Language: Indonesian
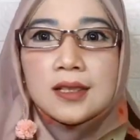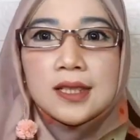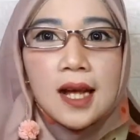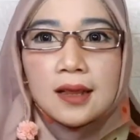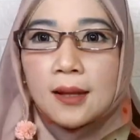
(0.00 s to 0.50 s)

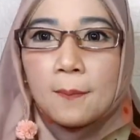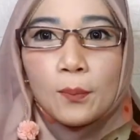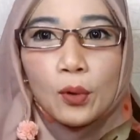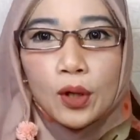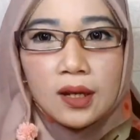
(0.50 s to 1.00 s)
jet
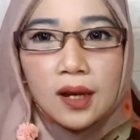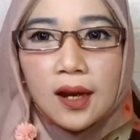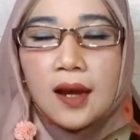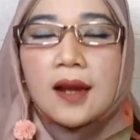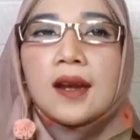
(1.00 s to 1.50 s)

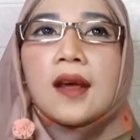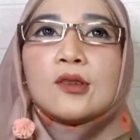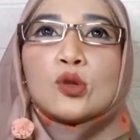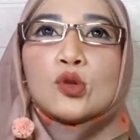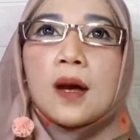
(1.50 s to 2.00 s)
tempurnya
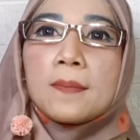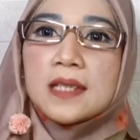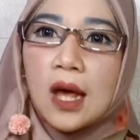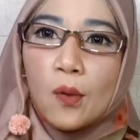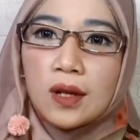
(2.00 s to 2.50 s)
dan juga
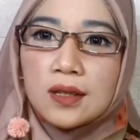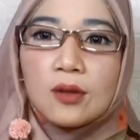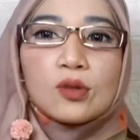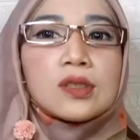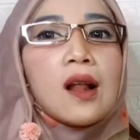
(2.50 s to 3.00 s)

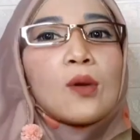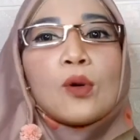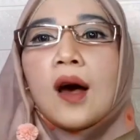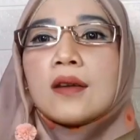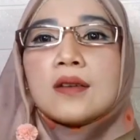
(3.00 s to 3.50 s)
pesawatnya itu
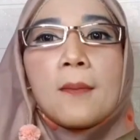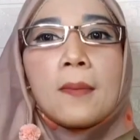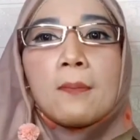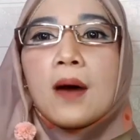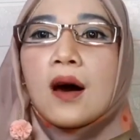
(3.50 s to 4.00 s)
selalu ada
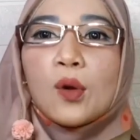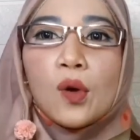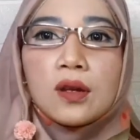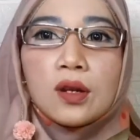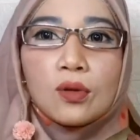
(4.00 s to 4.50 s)

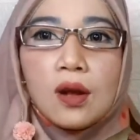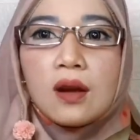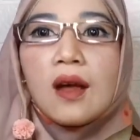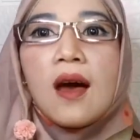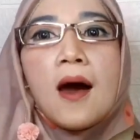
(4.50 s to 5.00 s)
pembaharuan gitu
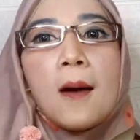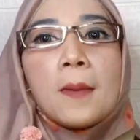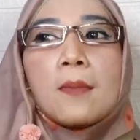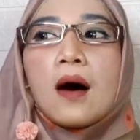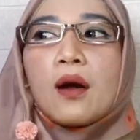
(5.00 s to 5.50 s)
dan
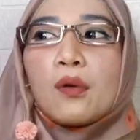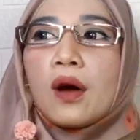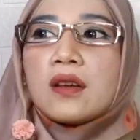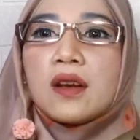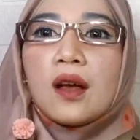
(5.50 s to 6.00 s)

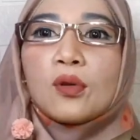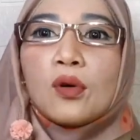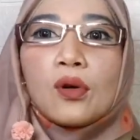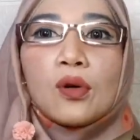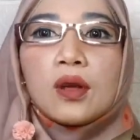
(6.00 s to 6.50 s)
pembaharuannya
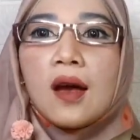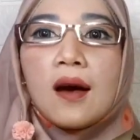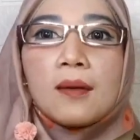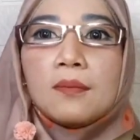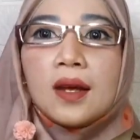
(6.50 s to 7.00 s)
itu
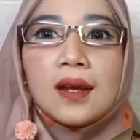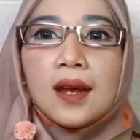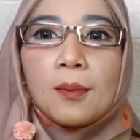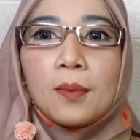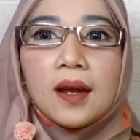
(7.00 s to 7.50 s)
yang
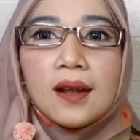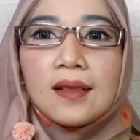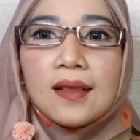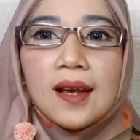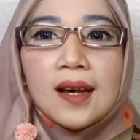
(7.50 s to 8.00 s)
bikin
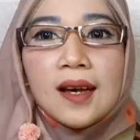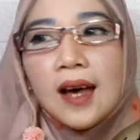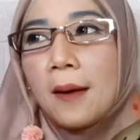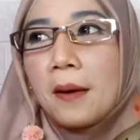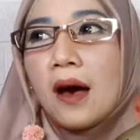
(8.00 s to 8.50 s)
bikin
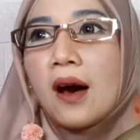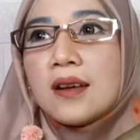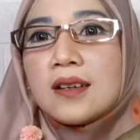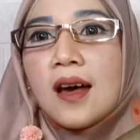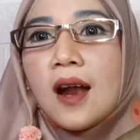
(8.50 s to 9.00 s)
apa
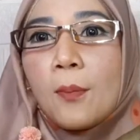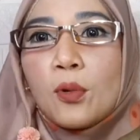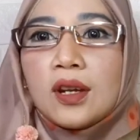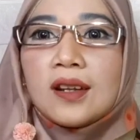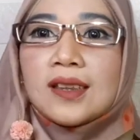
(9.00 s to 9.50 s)
negara pun